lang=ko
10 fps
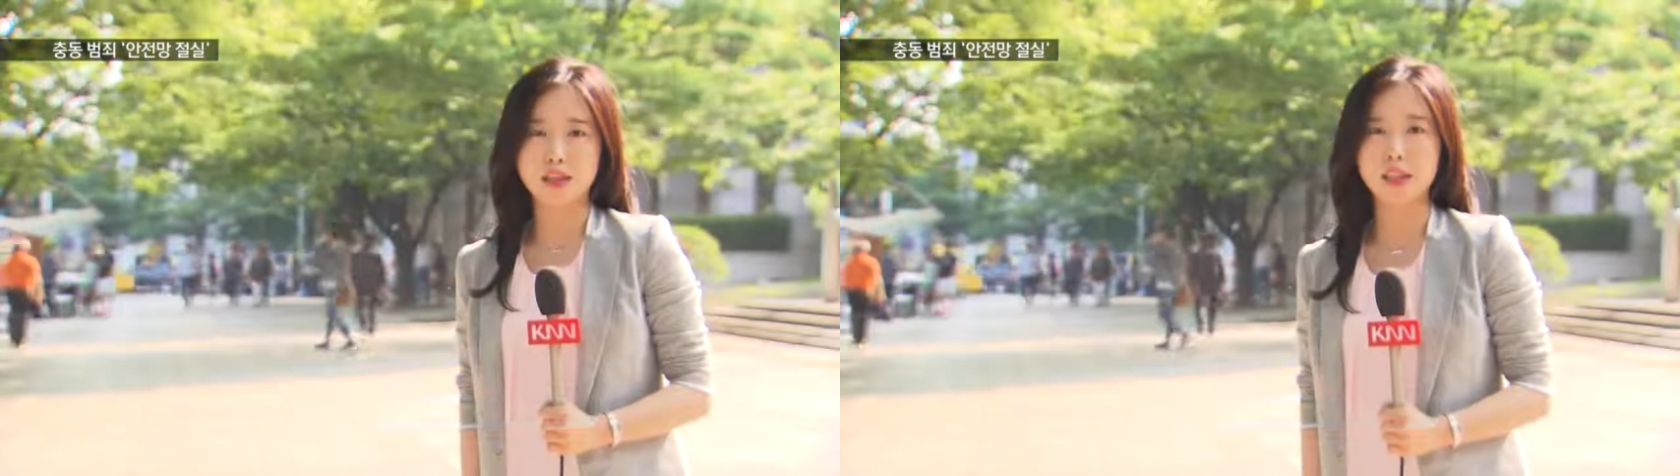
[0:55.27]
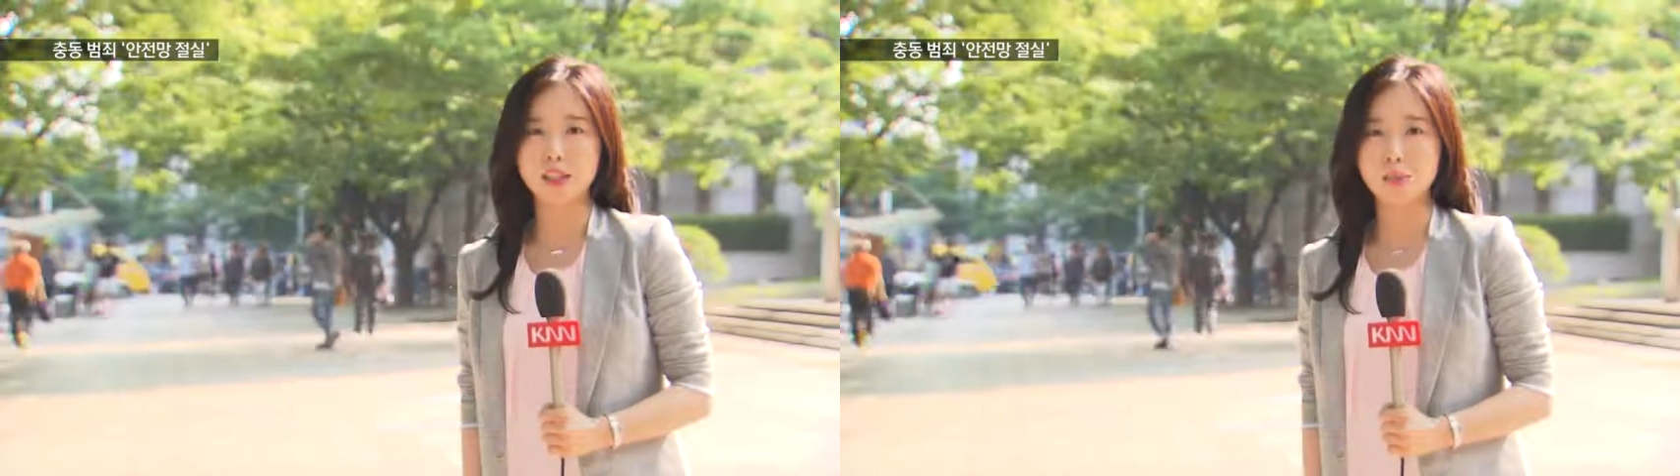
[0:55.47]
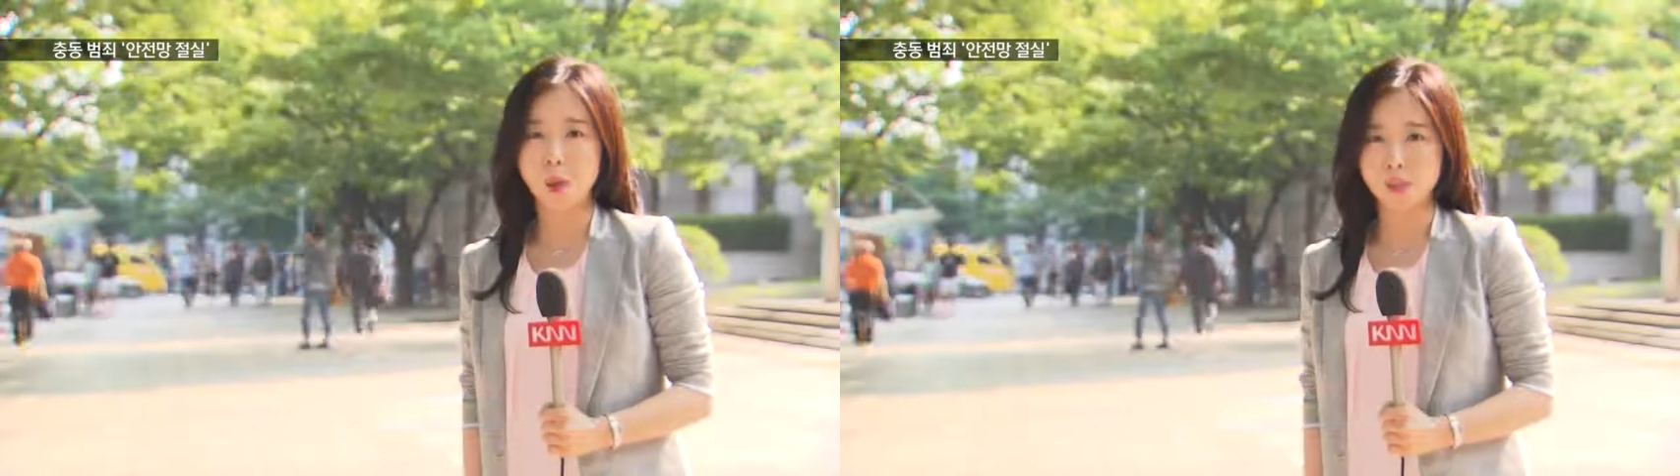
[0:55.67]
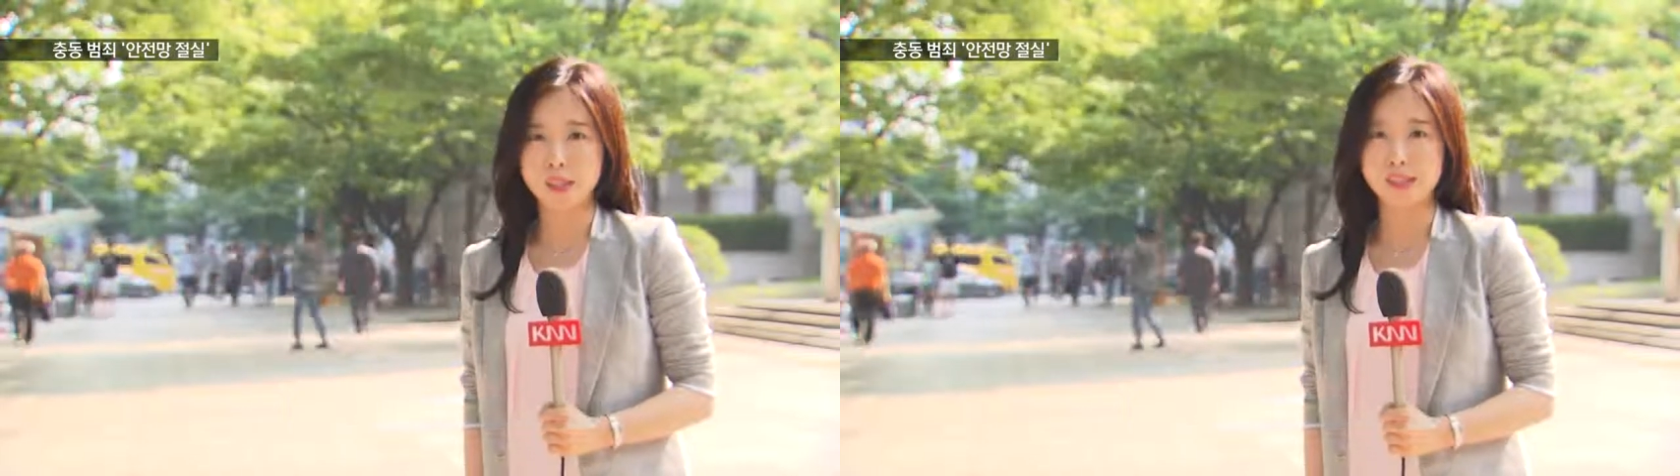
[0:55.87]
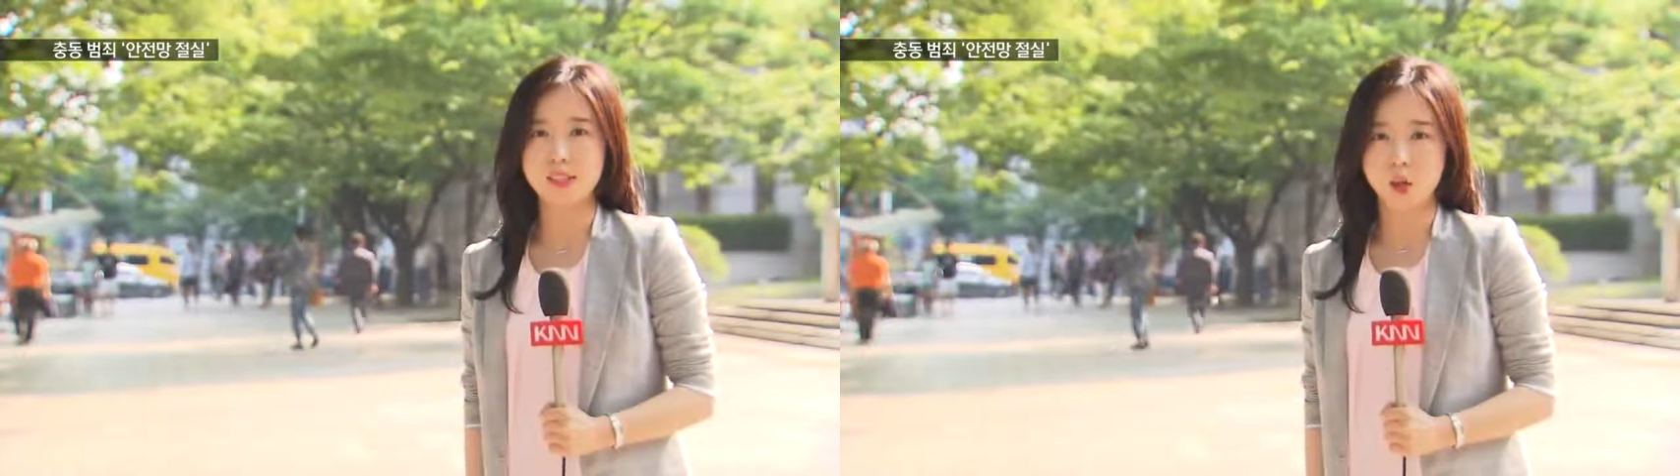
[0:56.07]
이 같은
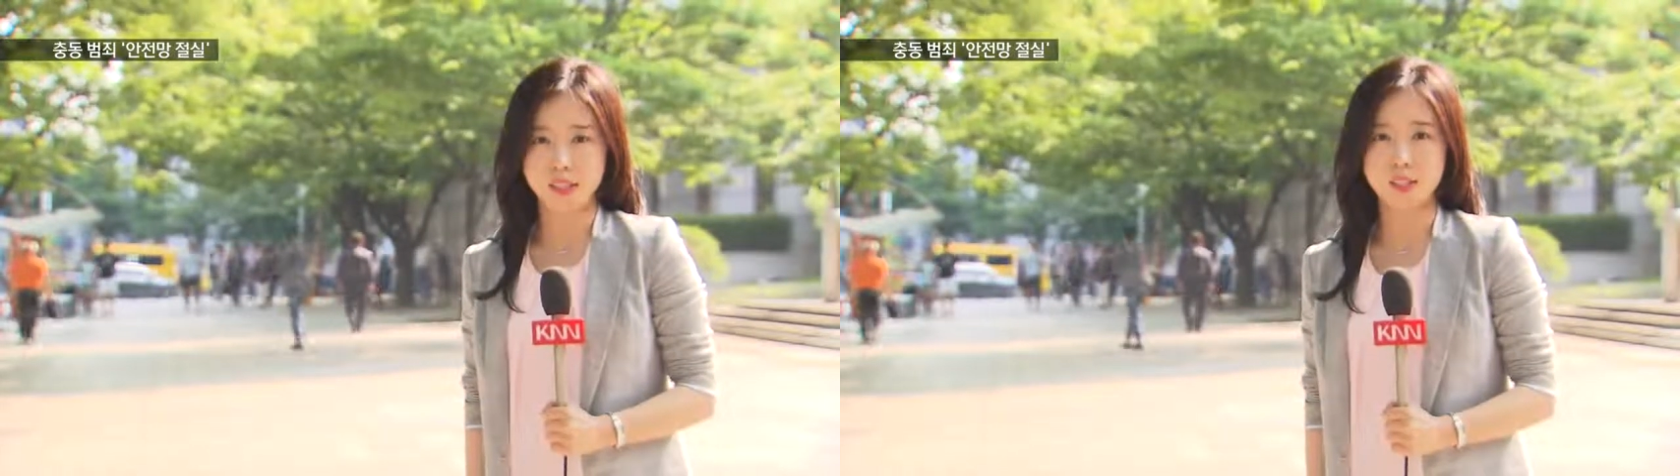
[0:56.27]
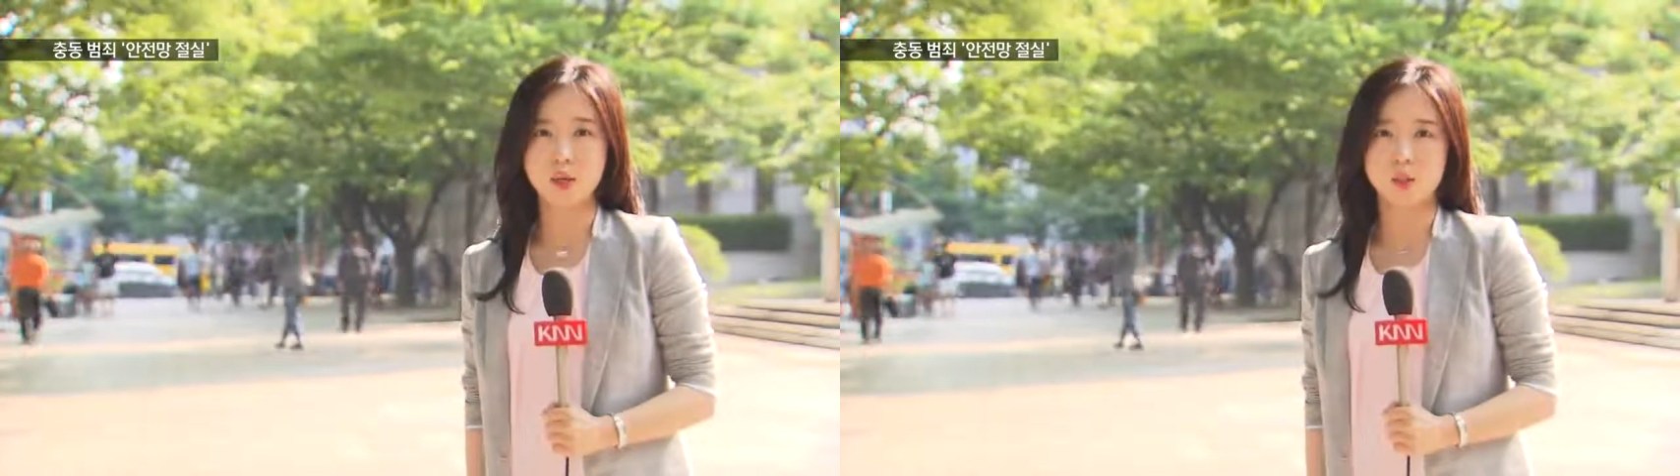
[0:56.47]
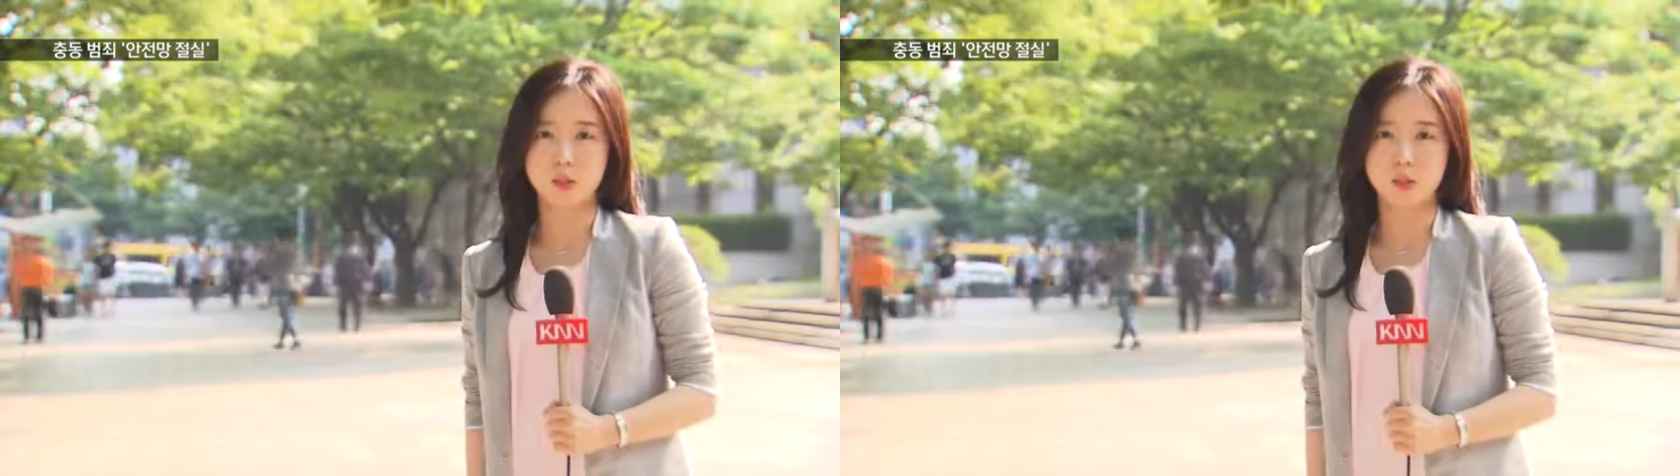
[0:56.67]
범죄를 저지른